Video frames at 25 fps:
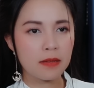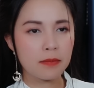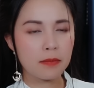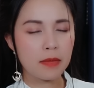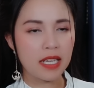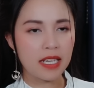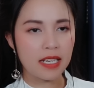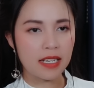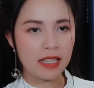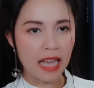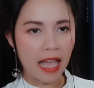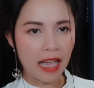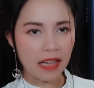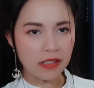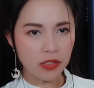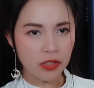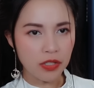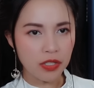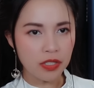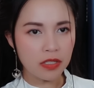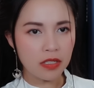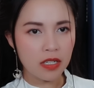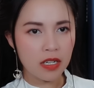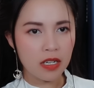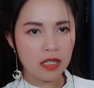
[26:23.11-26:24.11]
Bị tạt
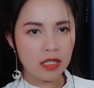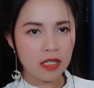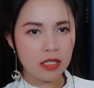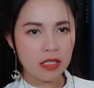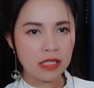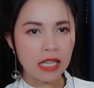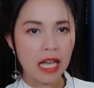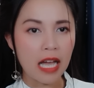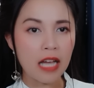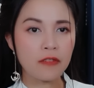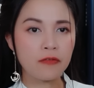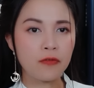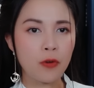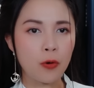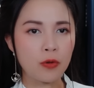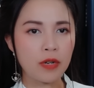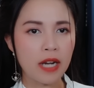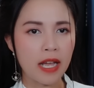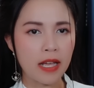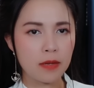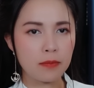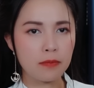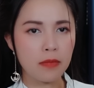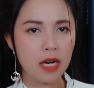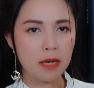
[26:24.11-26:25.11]
nước, thai phụ
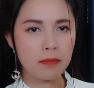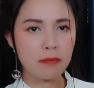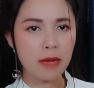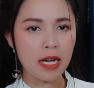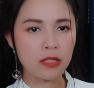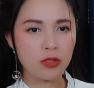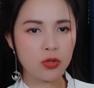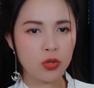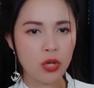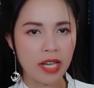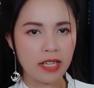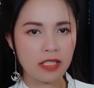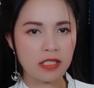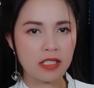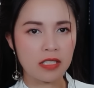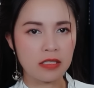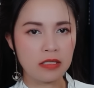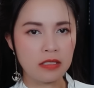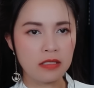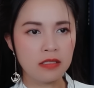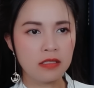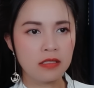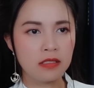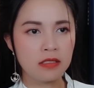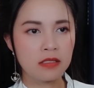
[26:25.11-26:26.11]
này mở mắt choàng
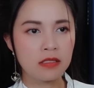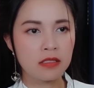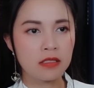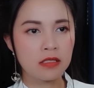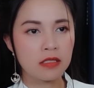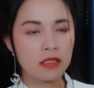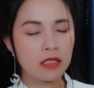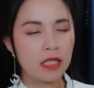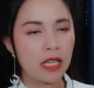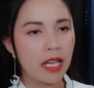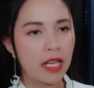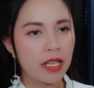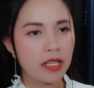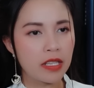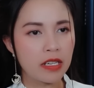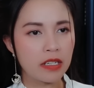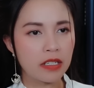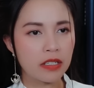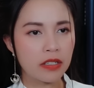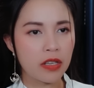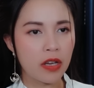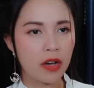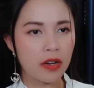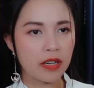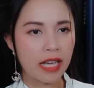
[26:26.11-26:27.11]
tỉnh. Thế
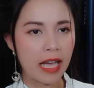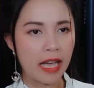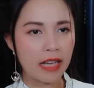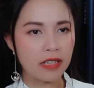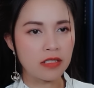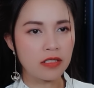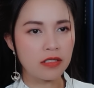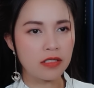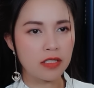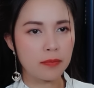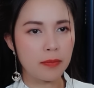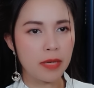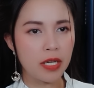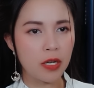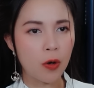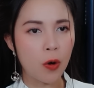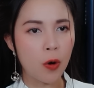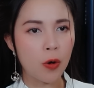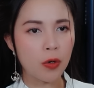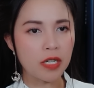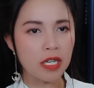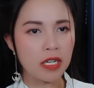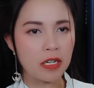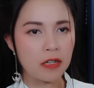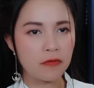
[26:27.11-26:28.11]
nhưng do cả người bị
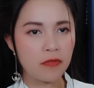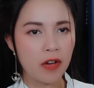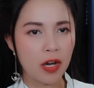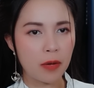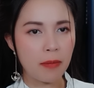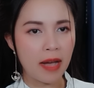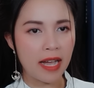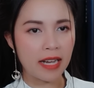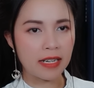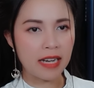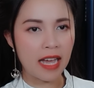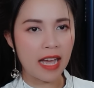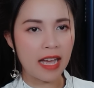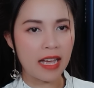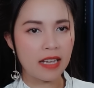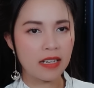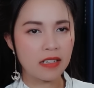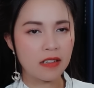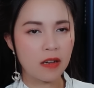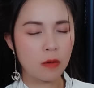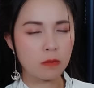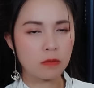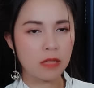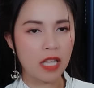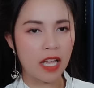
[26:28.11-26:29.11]
cố định vào bàn đá
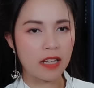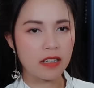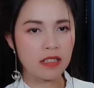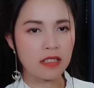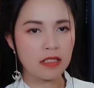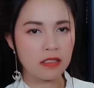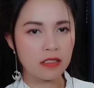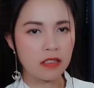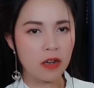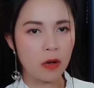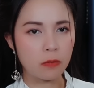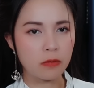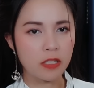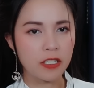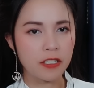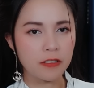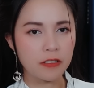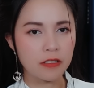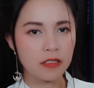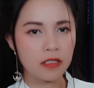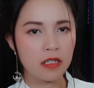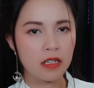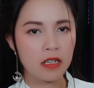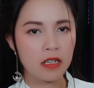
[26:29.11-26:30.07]
không thể cử động được.